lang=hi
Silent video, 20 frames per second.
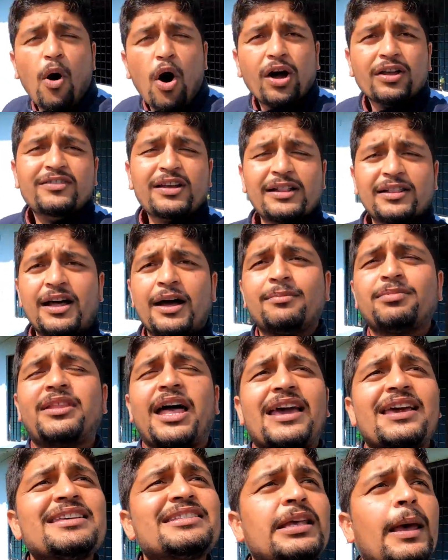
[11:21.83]
तो बहुत जल्द
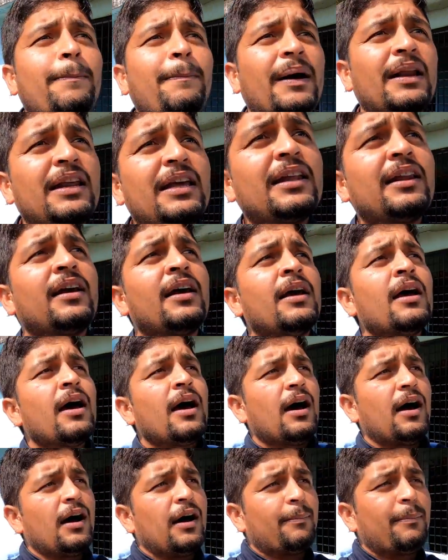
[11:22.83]
हम दही से पनीर
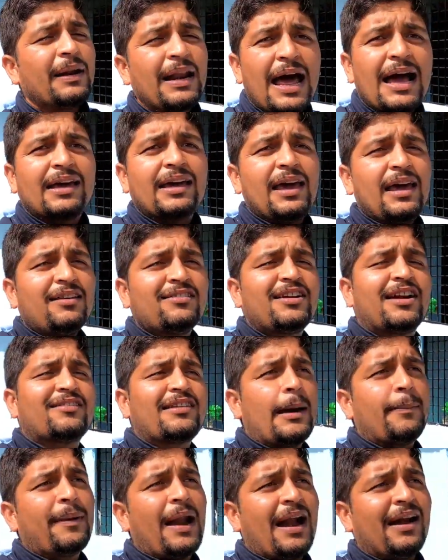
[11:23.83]
आ, बना के
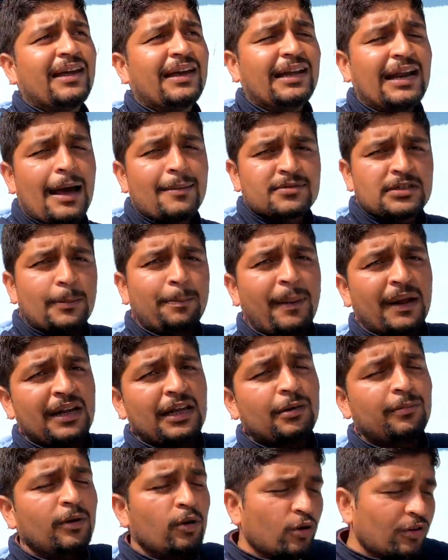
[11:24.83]
जिरदा ब्रांड के नाम से
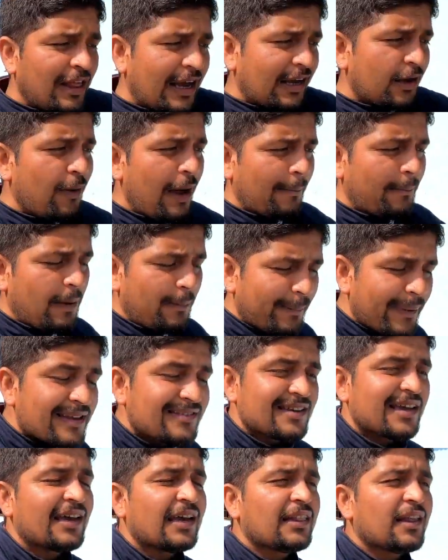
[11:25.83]
पनीर विनोदा के वहाँ पर
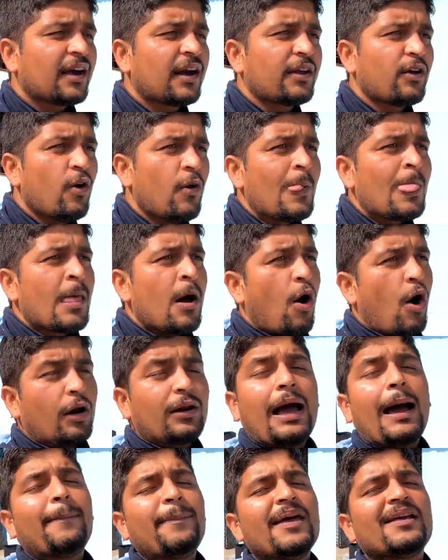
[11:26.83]
बेचेंगे दगड़ियों
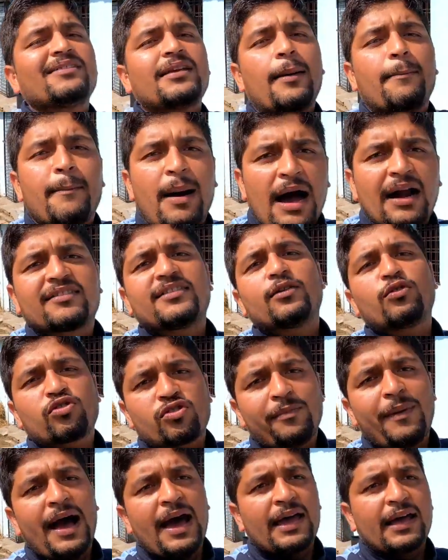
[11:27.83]
और काफ़ी अच्छा
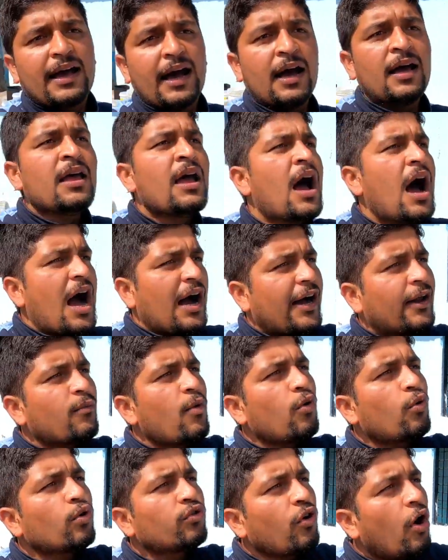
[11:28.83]
मार्जन उसमें आएगा
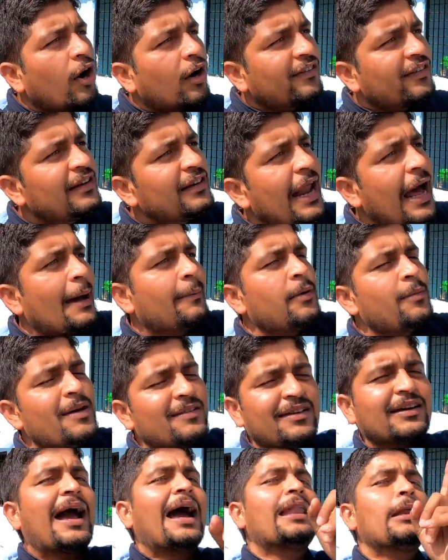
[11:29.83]
अगर वो कुछ और चीज़ ना
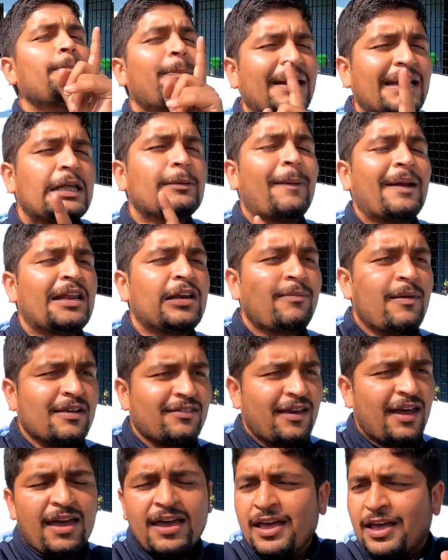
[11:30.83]
भी बेचे खाली पनीर
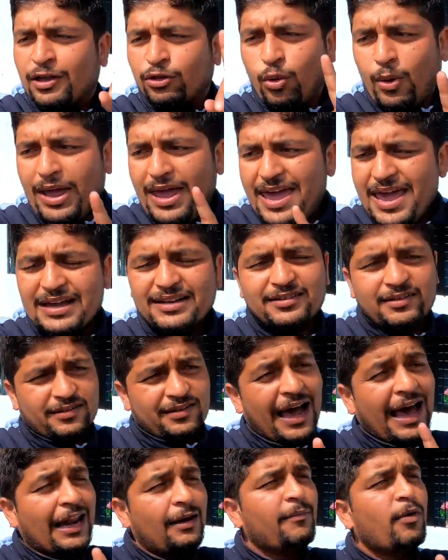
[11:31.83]
पनीर बेचे तो एक
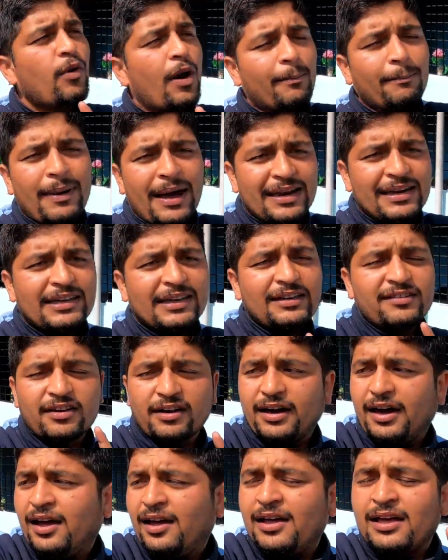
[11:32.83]
साल में वो अंबानी
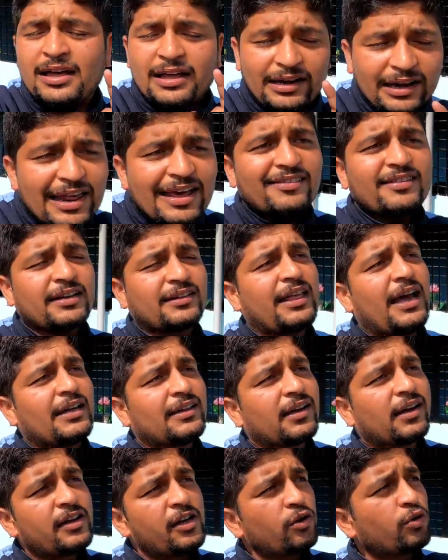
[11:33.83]
की जगह ले
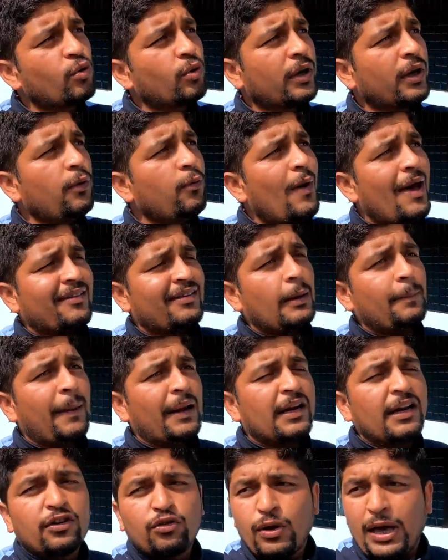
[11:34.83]
सकता है दगड़ियों क्योंकि
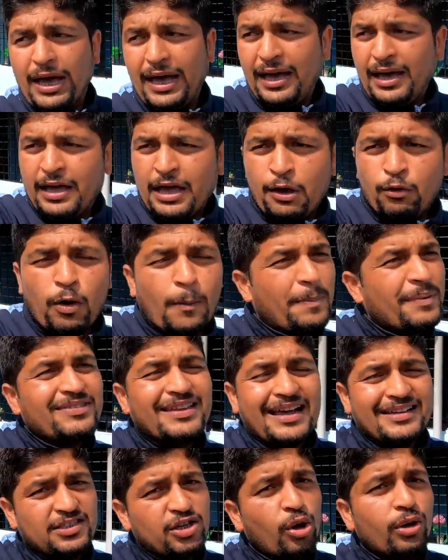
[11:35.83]
वैसे पनीर जो है वो
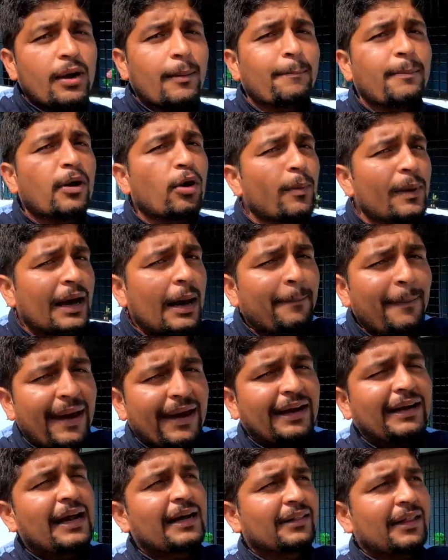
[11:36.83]
पिचासी और नब्बे रुपये का
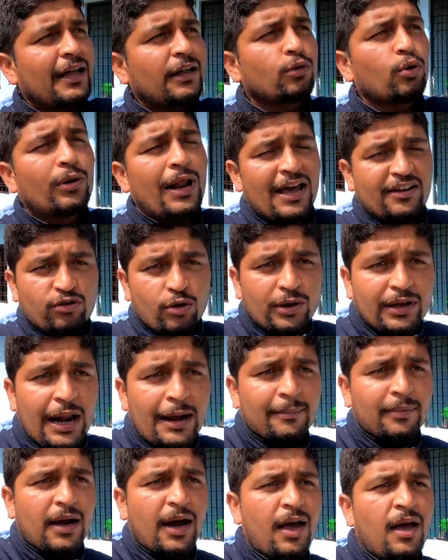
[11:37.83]
पैकेट पैकेट आता है दो ढाई सौ
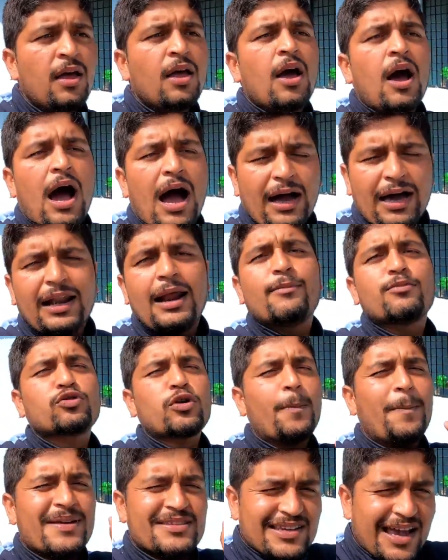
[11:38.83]
ग्राम का अगर
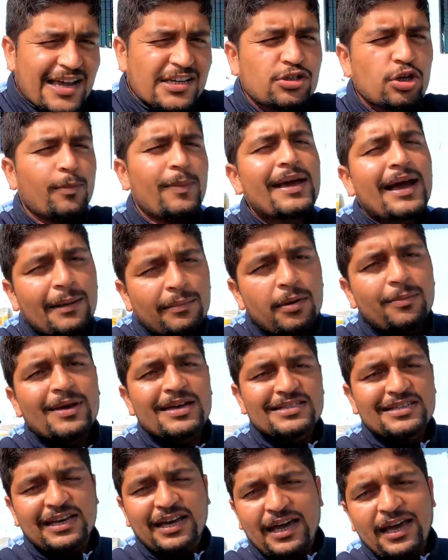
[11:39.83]
हम उसको पचास रुपए का
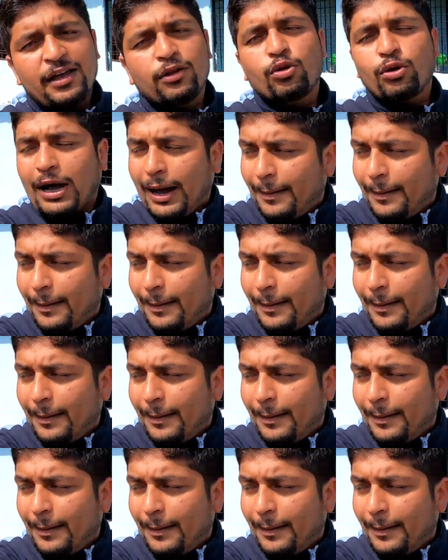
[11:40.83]
भी बेचेंगे